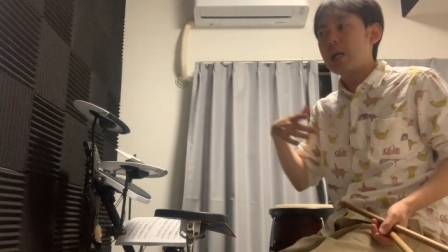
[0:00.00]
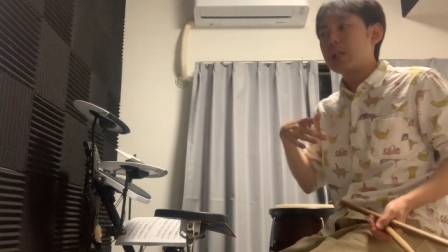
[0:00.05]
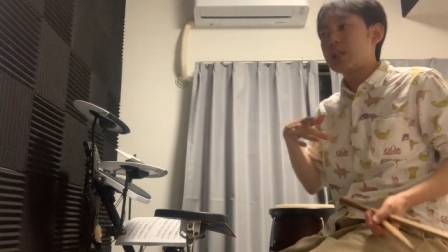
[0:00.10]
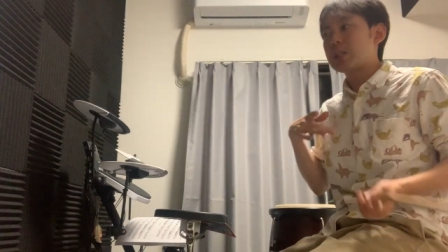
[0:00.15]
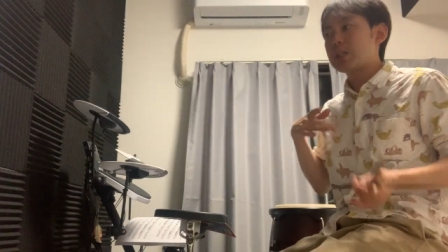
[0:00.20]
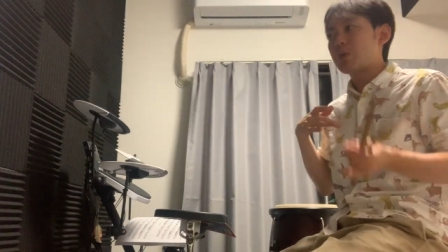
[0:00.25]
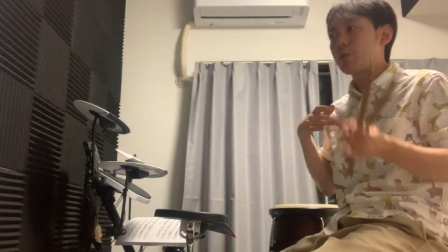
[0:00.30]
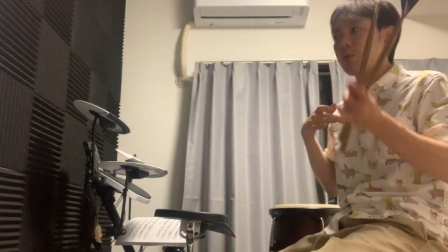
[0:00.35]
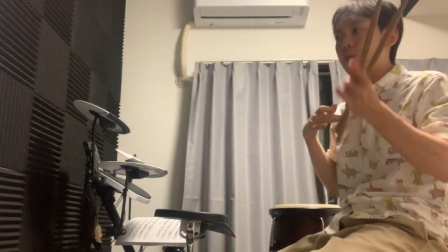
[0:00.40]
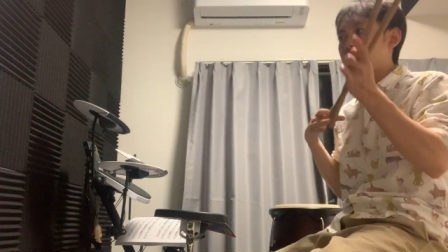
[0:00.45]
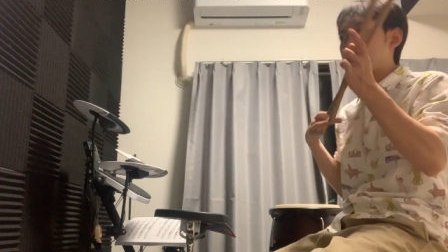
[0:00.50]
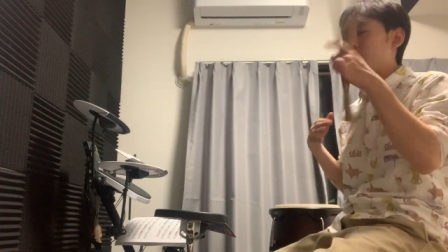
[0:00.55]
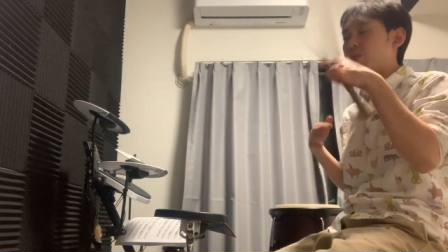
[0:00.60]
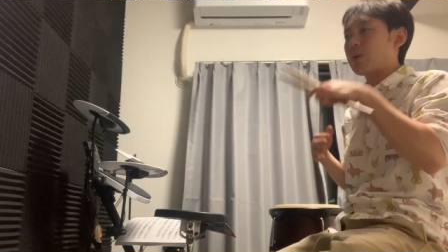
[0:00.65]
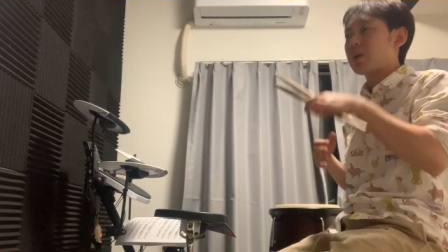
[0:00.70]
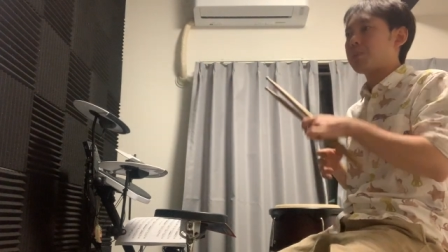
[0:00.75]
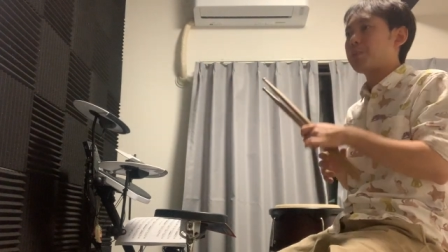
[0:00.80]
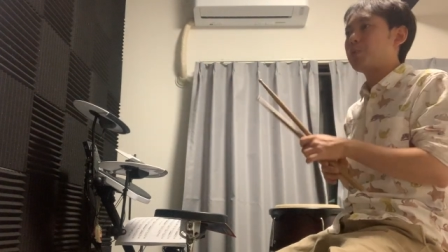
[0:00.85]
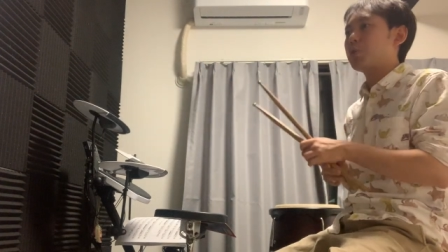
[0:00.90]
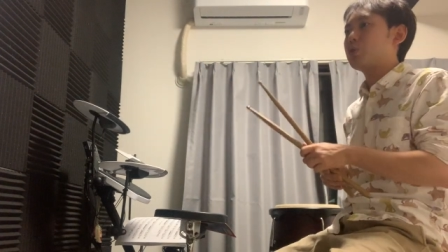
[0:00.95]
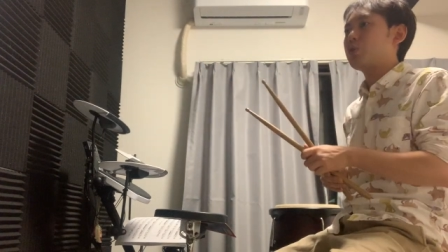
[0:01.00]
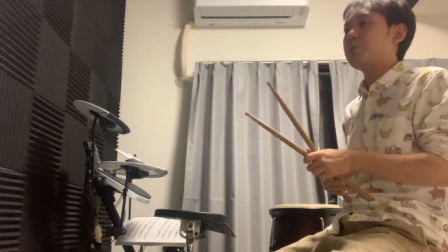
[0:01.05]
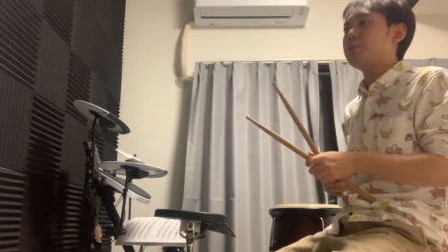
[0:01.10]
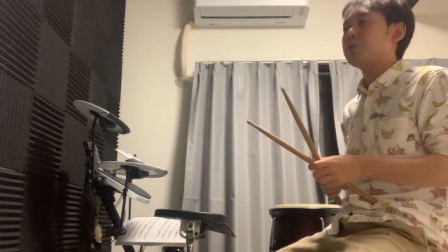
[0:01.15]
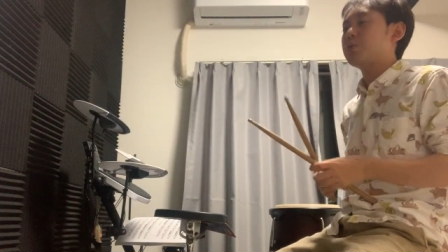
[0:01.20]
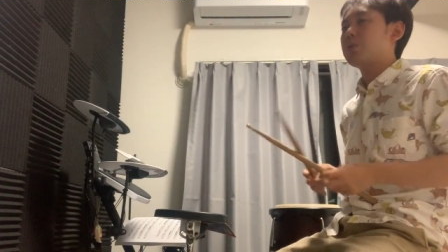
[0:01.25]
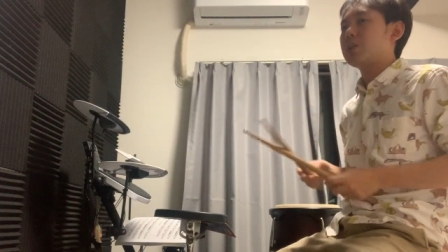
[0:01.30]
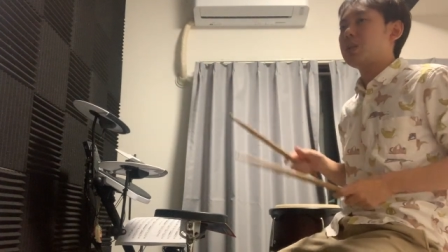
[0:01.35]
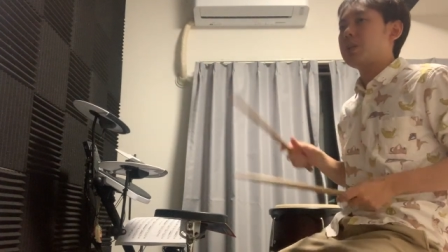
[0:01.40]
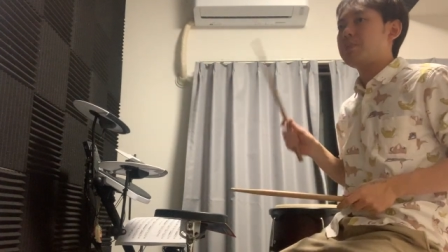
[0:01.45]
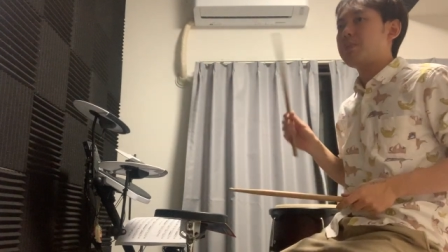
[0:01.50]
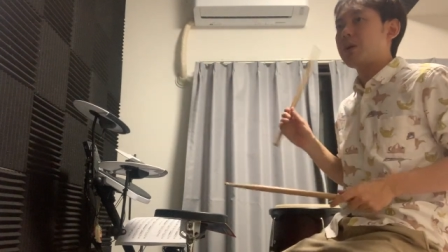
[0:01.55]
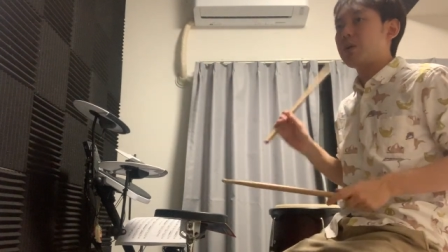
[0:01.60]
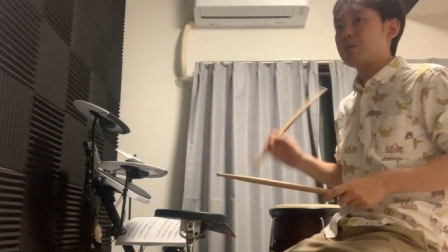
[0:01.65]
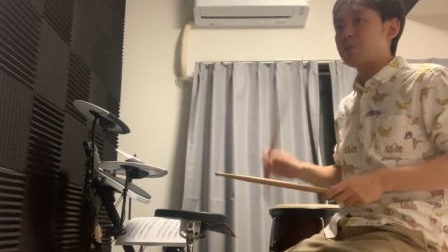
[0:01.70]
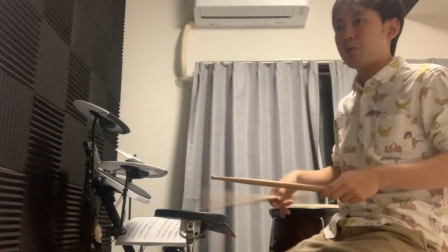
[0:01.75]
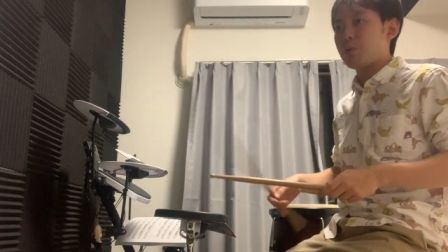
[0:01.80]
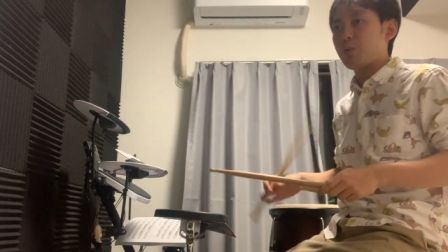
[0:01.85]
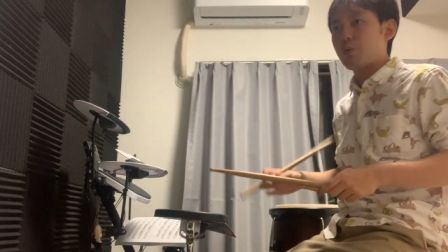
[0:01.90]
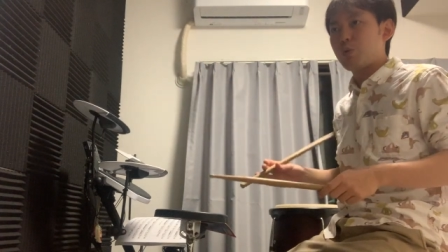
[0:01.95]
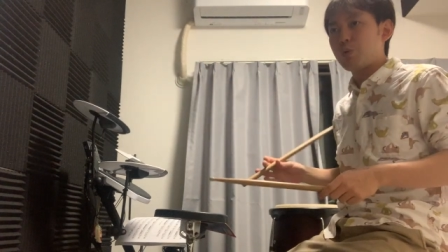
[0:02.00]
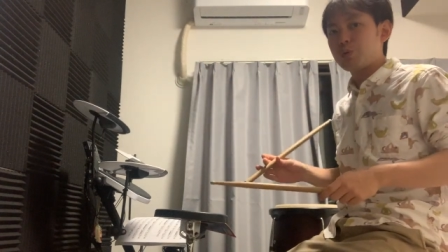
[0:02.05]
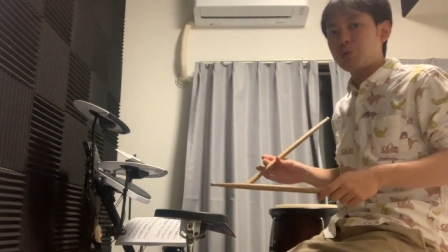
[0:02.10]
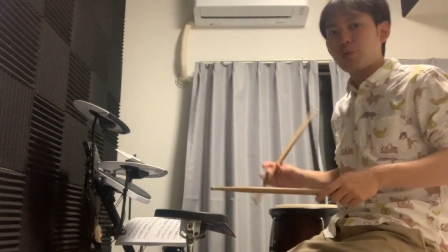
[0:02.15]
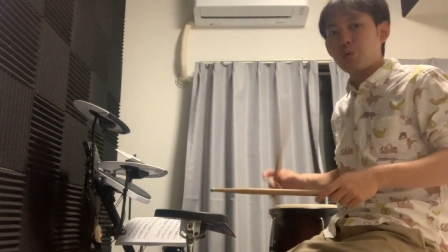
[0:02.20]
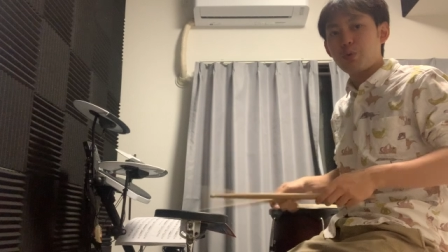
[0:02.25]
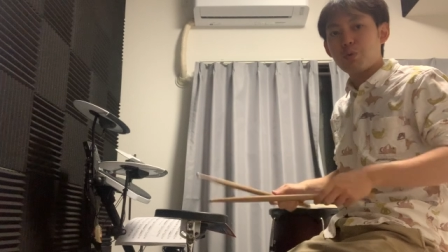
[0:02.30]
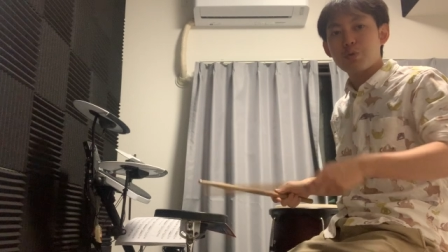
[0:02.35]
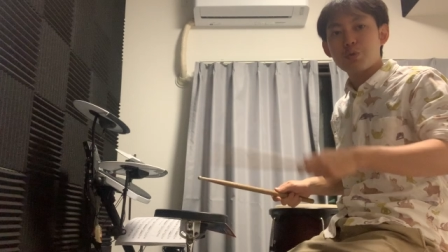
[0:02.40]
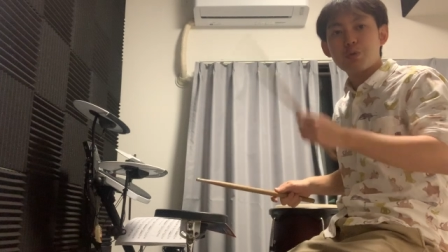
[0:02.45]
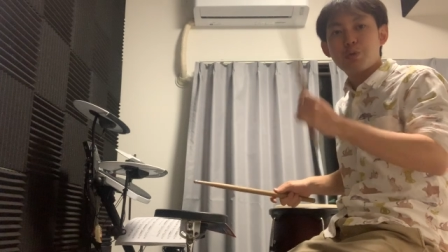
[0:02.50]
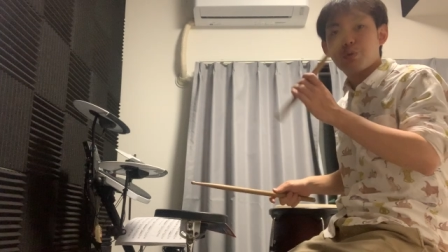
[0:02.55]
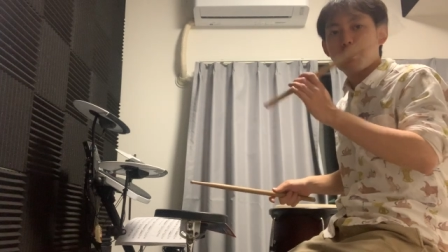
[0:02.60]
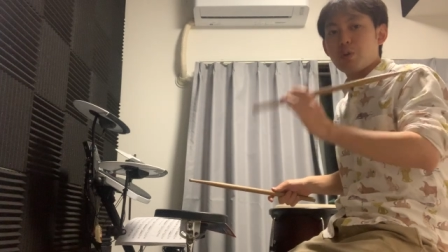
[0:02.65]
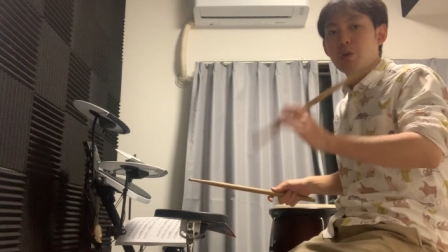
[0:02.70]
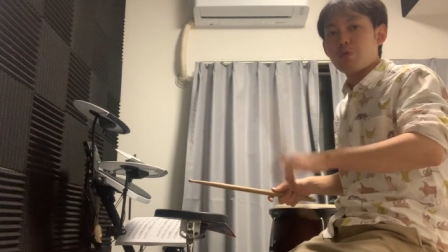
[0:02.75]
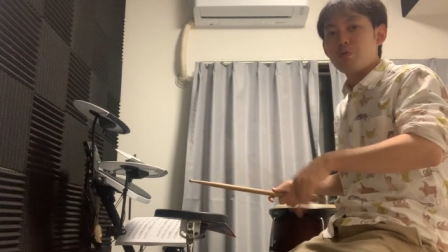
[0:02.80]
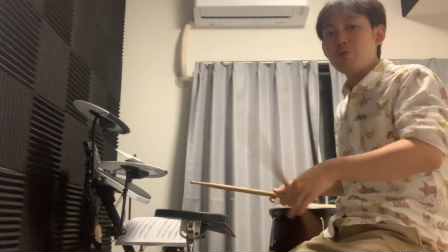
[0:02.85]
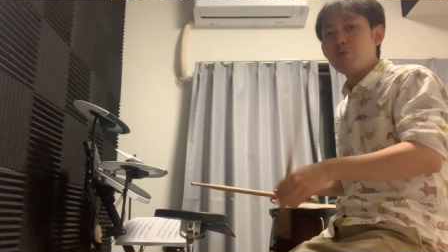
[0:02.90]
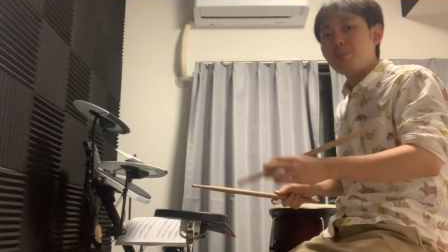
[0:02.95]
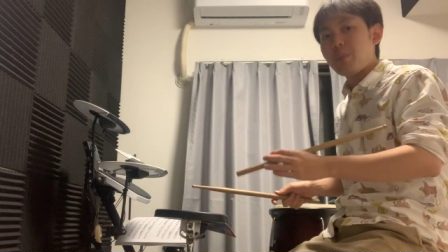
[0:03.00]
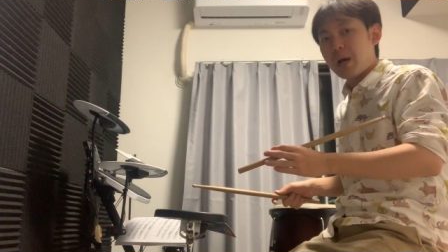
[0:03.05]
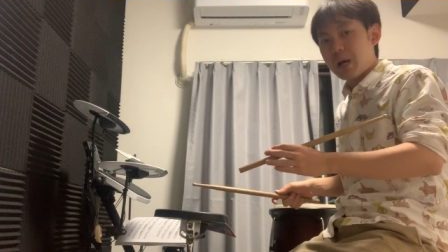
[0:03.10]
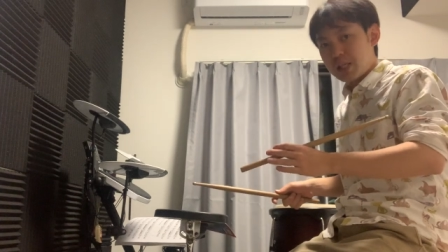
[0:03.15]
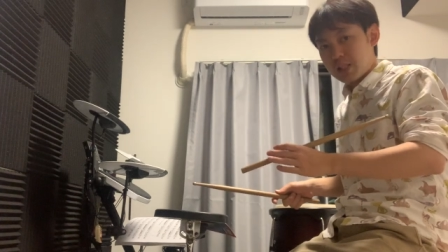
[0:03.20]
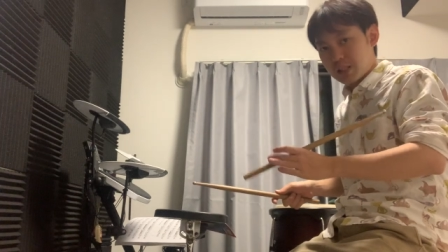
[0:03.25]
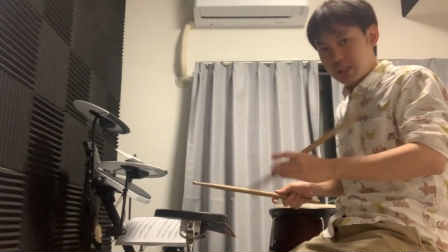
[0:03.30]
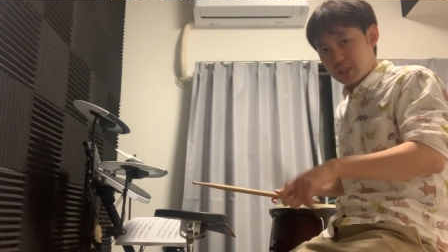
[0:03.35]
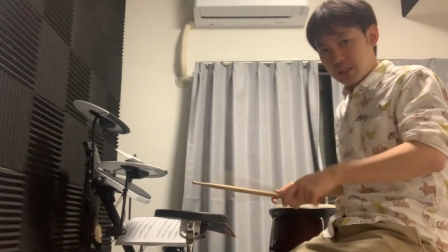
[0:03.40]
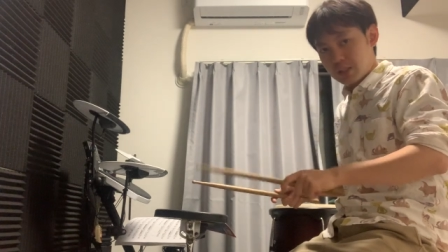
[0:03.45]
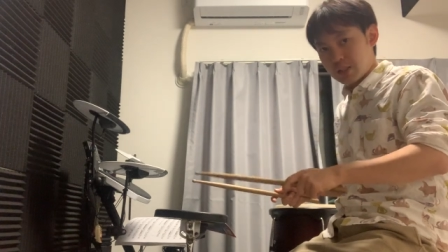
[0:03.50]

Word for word: で、その人はもともとリバウンドコントロールするのが上手い。